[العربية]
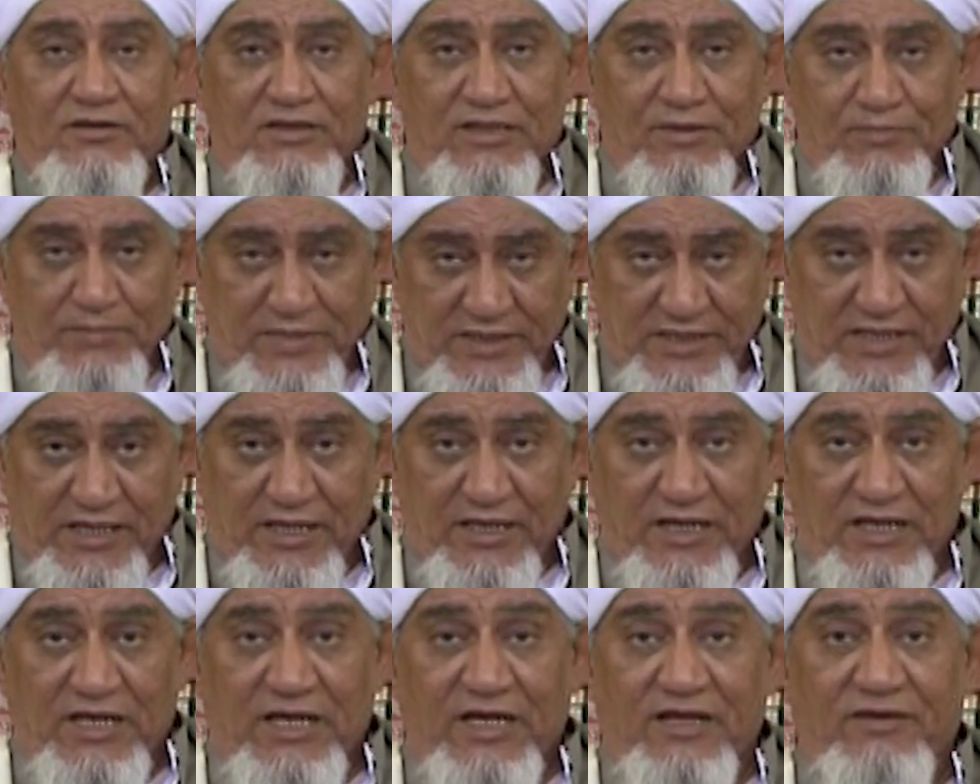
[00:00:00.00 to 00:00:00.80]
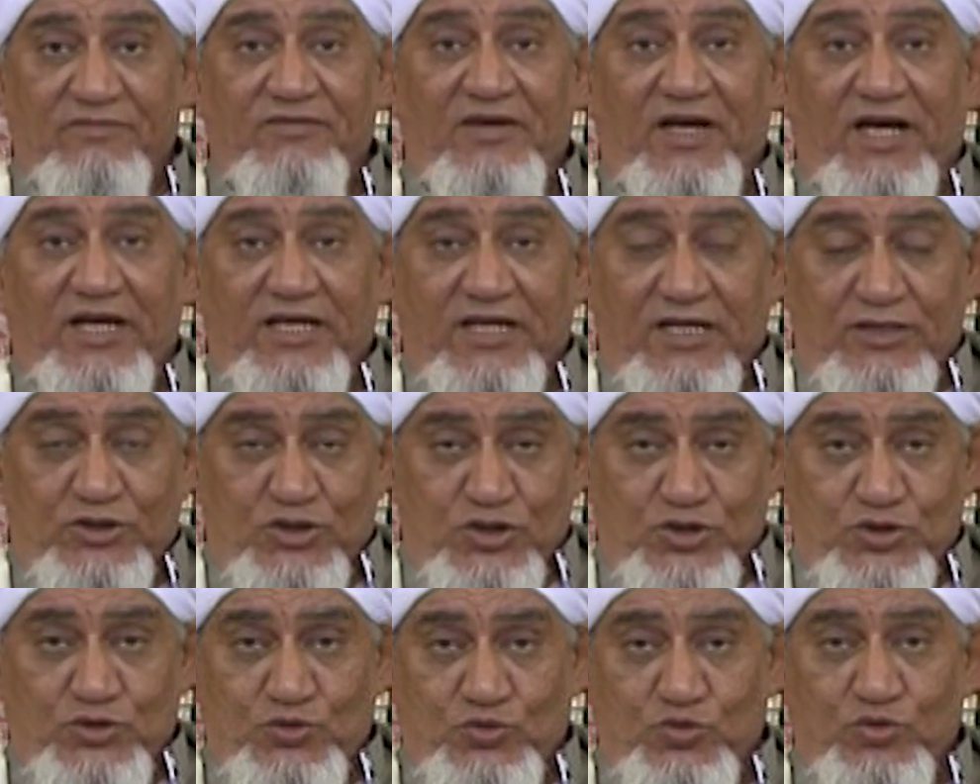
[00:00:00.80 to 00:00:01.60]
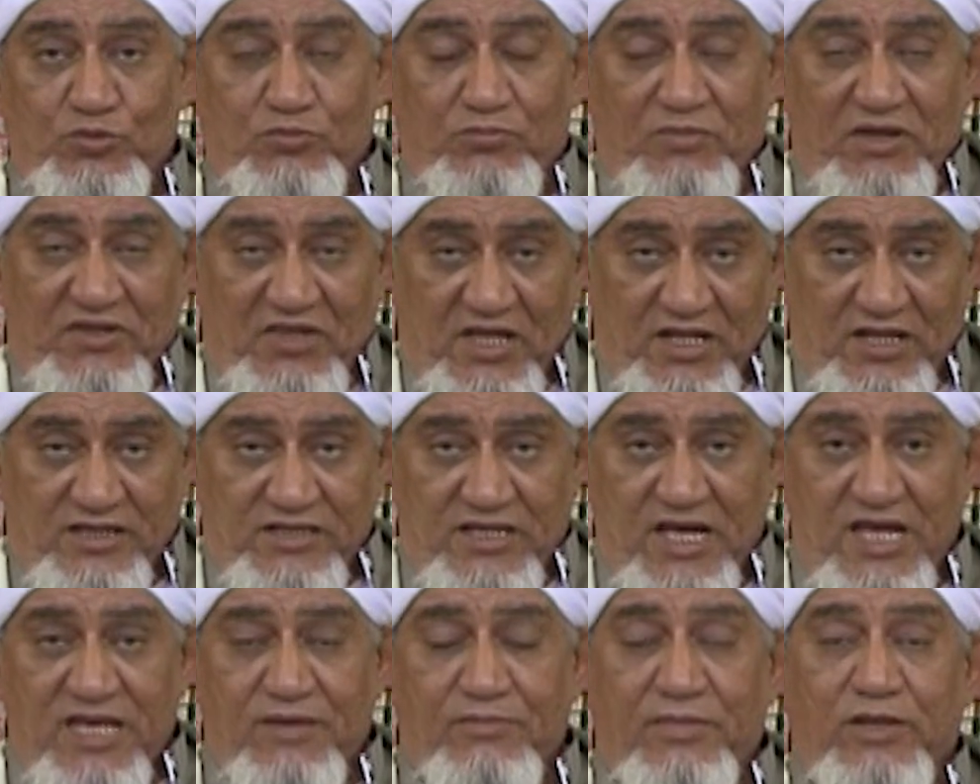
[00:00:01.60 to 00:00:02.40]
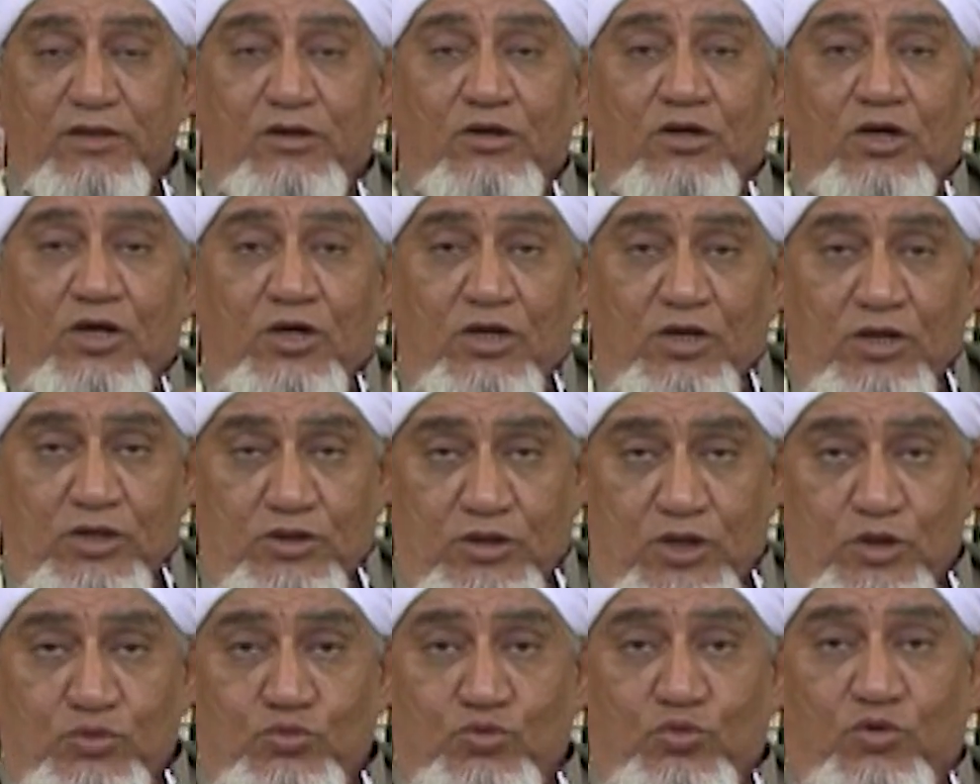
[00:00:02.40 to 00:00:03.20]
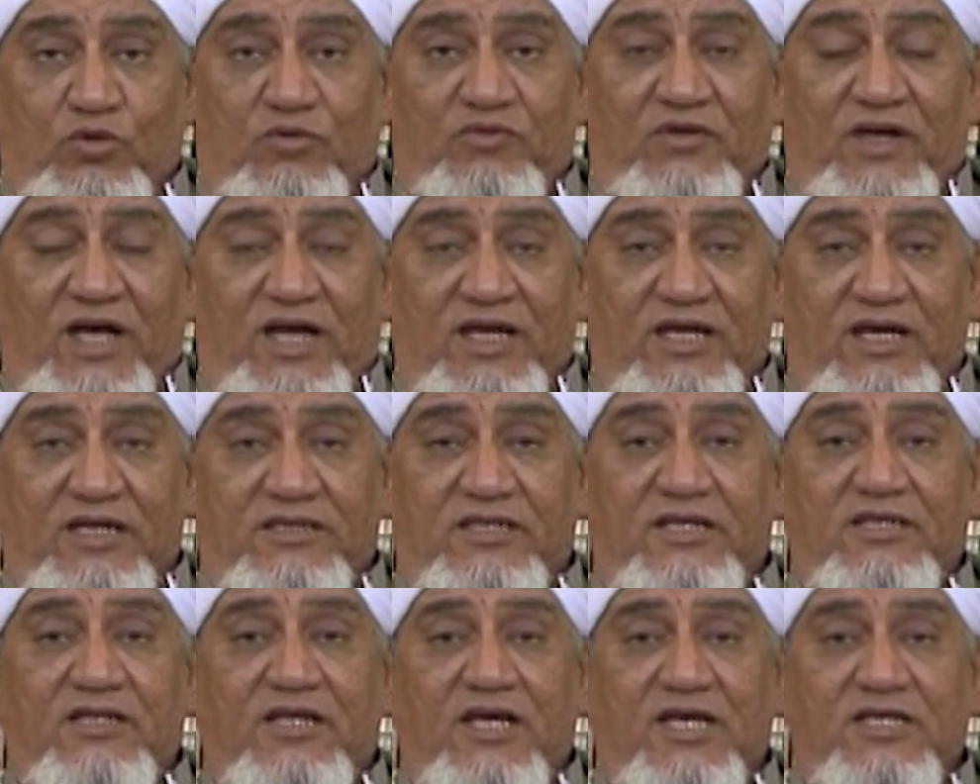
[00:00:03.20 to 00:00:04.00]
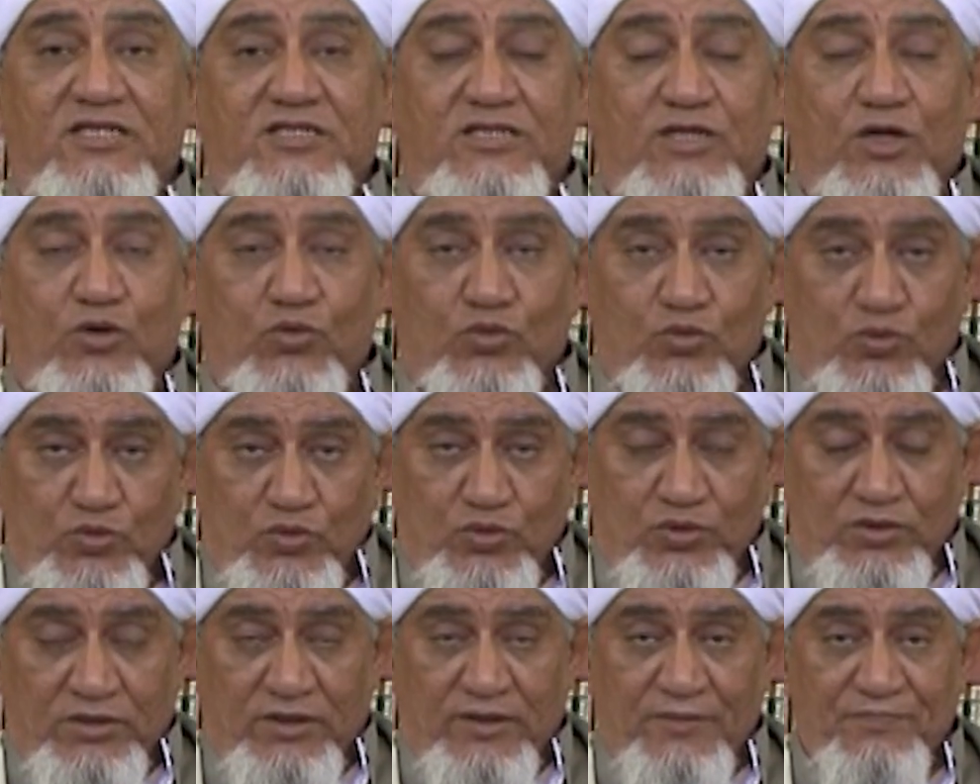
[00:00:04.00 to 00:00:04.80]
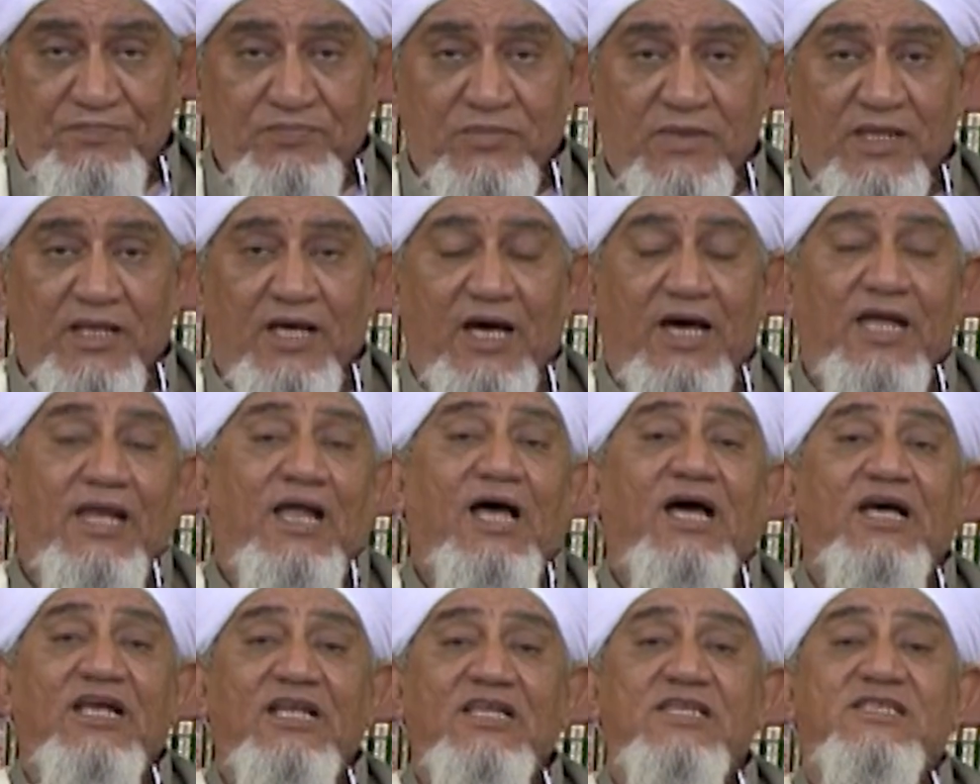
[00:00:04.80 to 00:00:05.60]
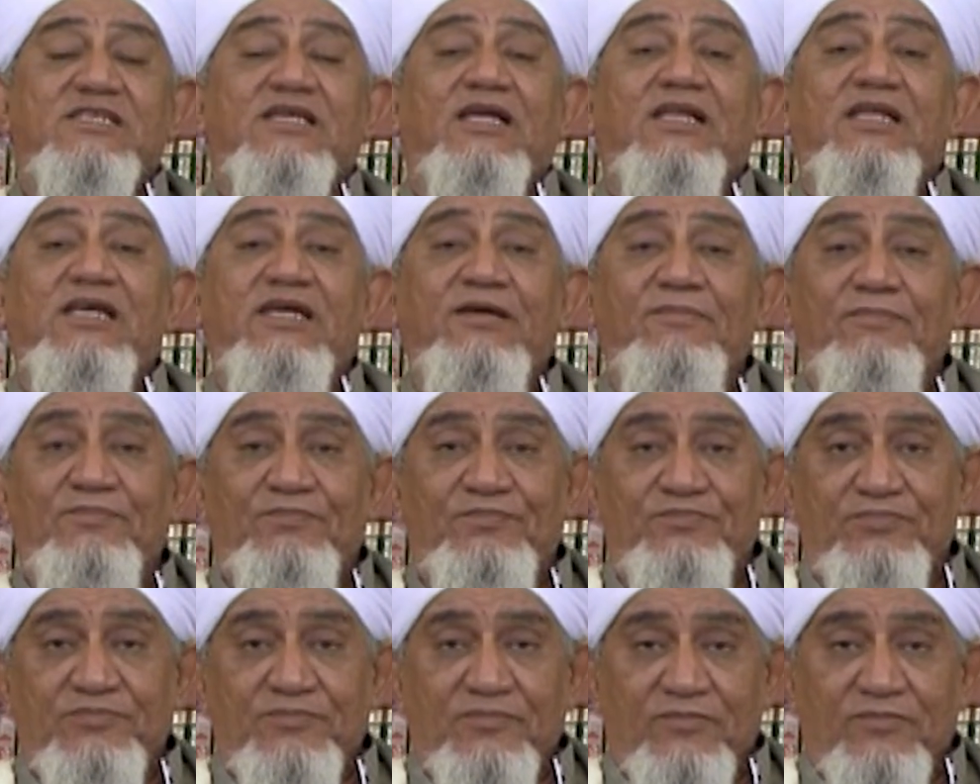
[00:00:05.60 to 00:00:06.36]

لما نرى الآن في حياة الشعوب مثل دائما يدور في حياة الناس يقولون العقل السليم